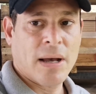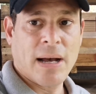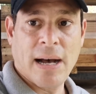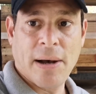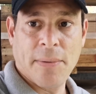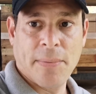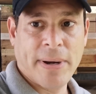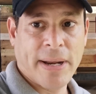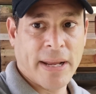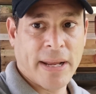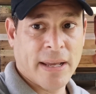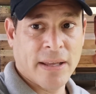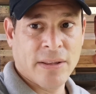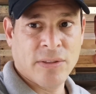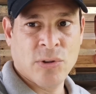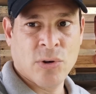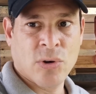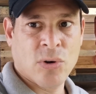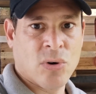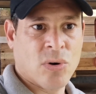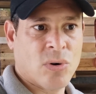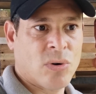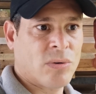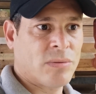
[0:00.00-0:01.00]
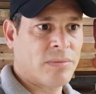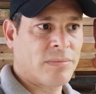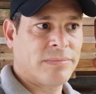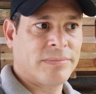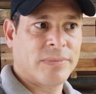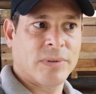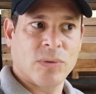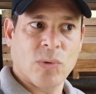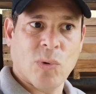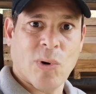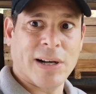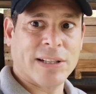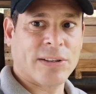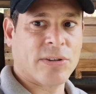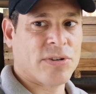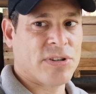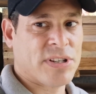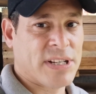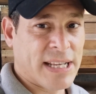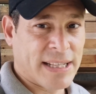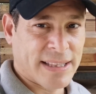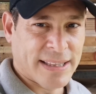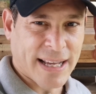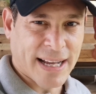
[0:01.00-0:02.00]
abriendo
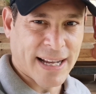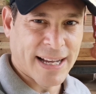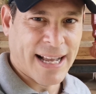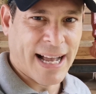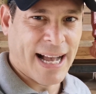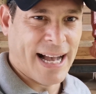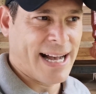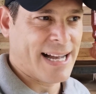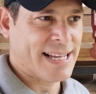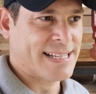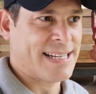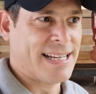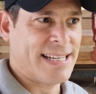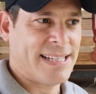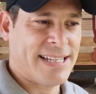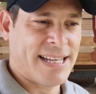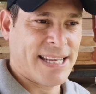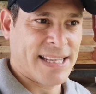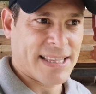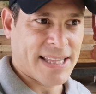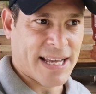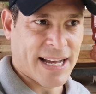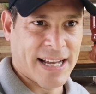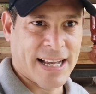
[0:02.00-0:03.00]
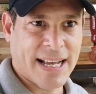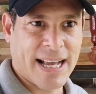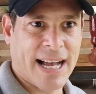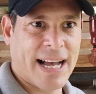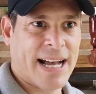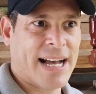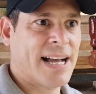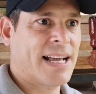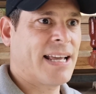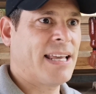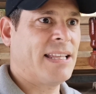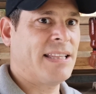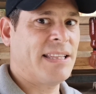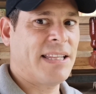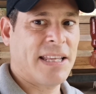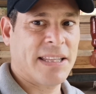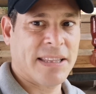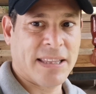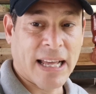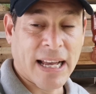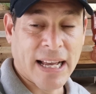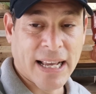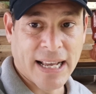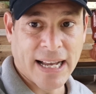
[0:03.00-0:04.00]
400 cajas, 600 cajas,
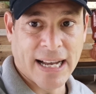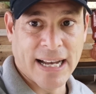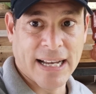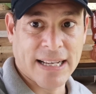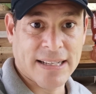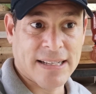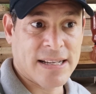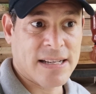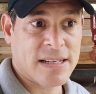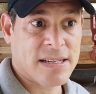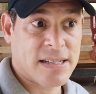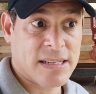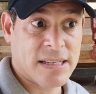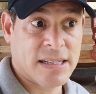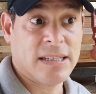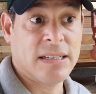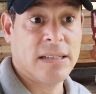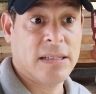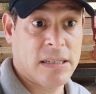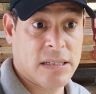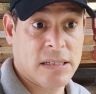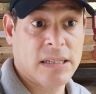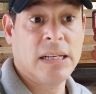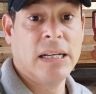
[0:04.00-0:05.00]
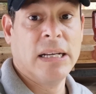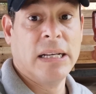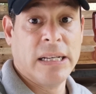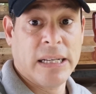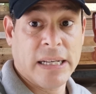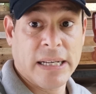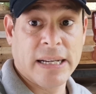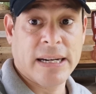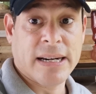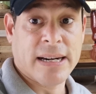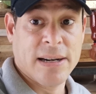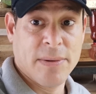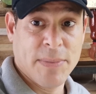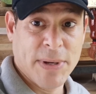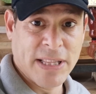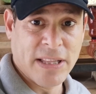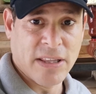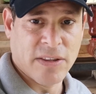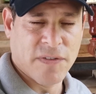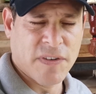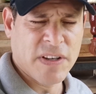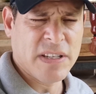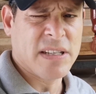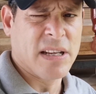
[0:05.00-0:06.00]
500 cajas, es,
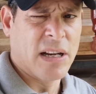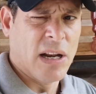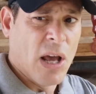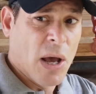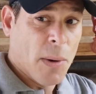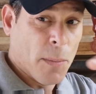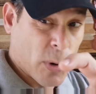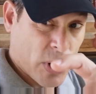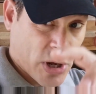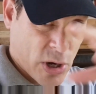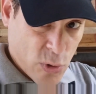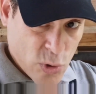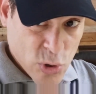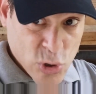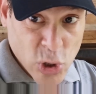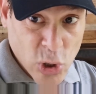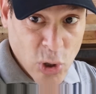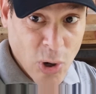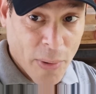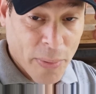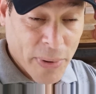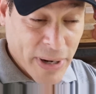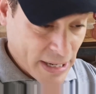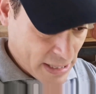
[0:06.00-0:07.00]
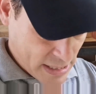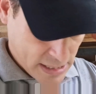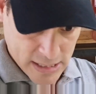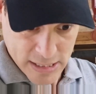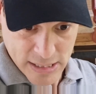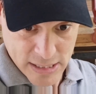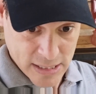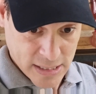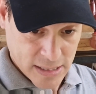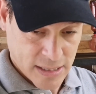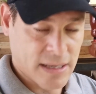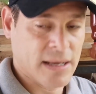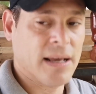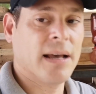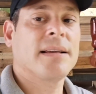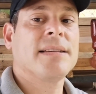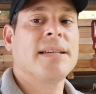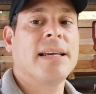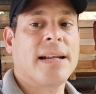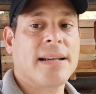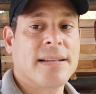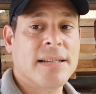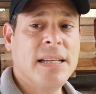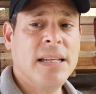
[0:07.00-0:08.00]
realmente difícil, porque no es solo abrir y, y
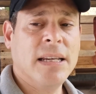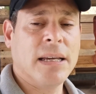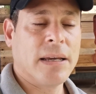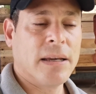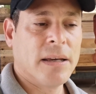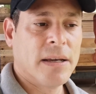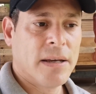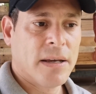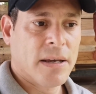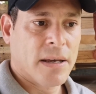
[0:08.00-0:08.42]
hacer así,